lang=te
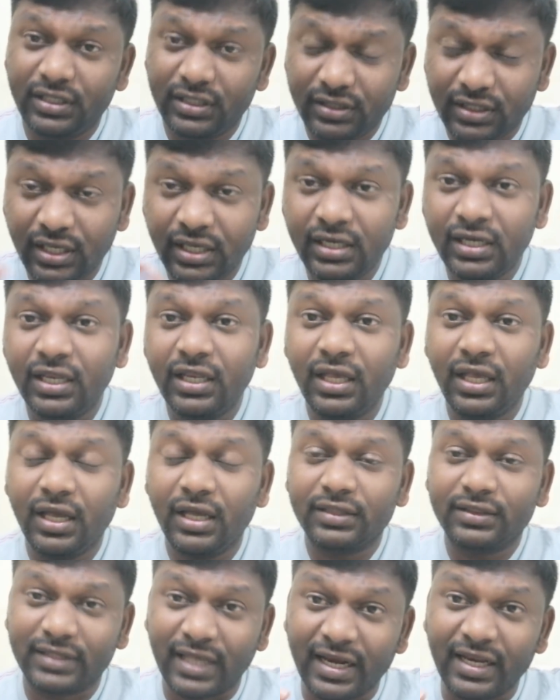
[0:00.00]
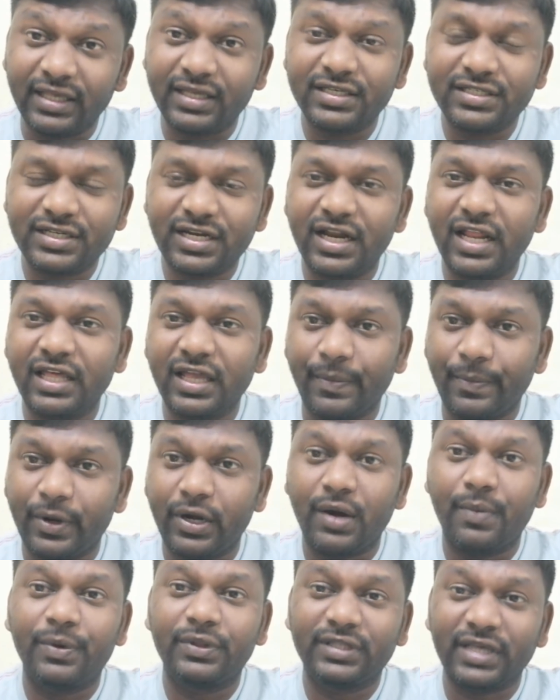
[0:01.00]
దీన్ని తనిఖీ చేయడానికి
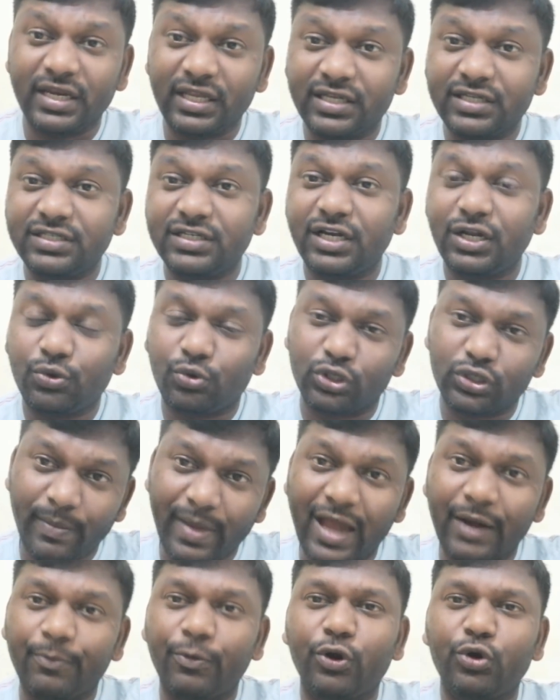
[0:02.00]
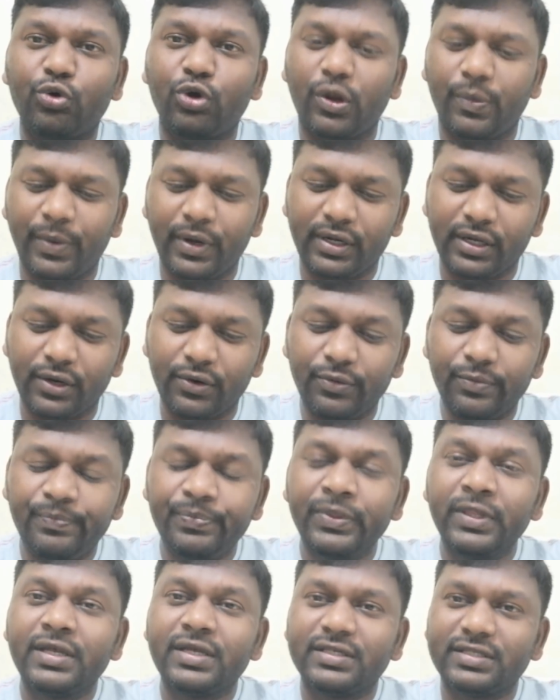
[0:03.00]
ఎప్పటికప్పుడు తనిఖీ చేయడానికి కొంత మ్యాన్ పవర్ కూడా పెట్టారు
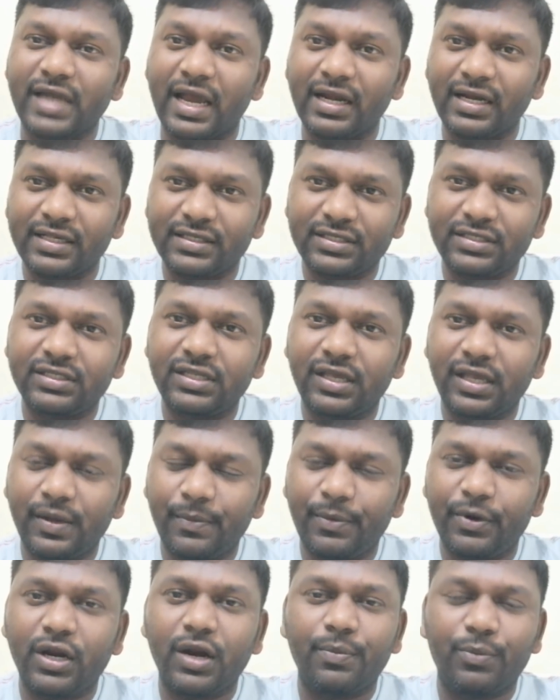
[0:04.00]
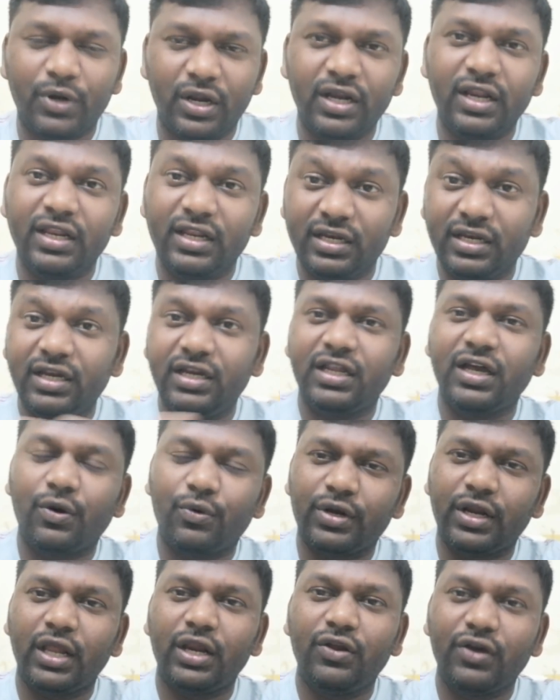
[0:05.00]
శానిటైజర్ ఎప్పటికప్పుడు అన్ని నీట్గా
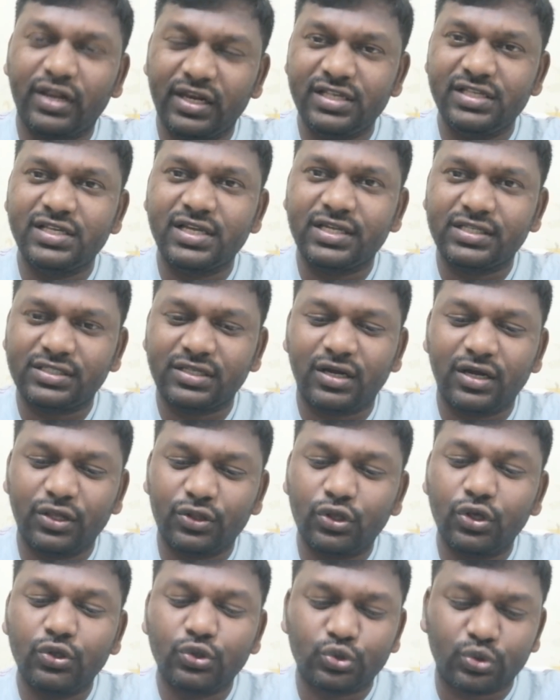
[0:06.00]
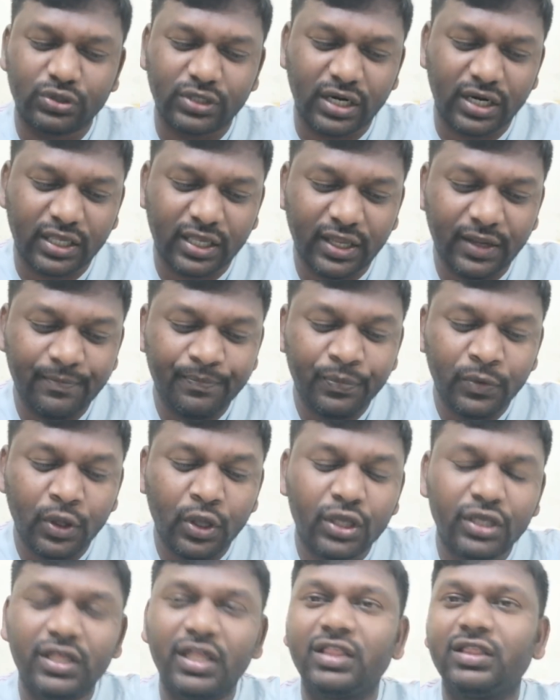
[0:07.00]
ఉన్నాయో క్లీన్ చేస్తున్నారు లేదో చూడడానికి
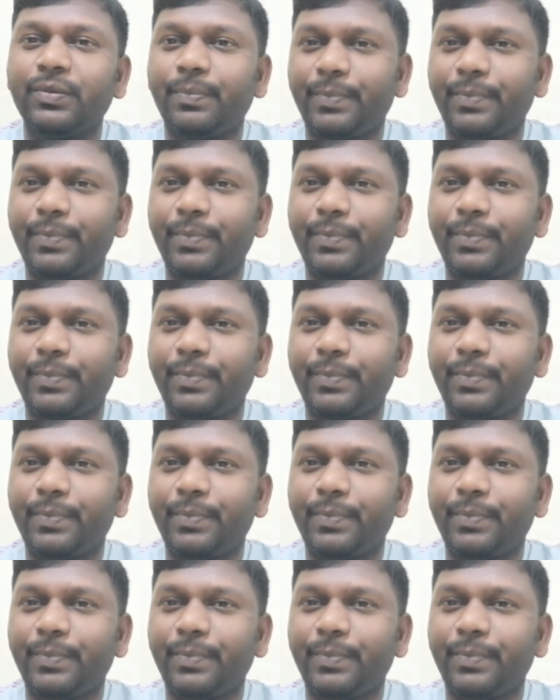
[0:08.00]
ఇదంతా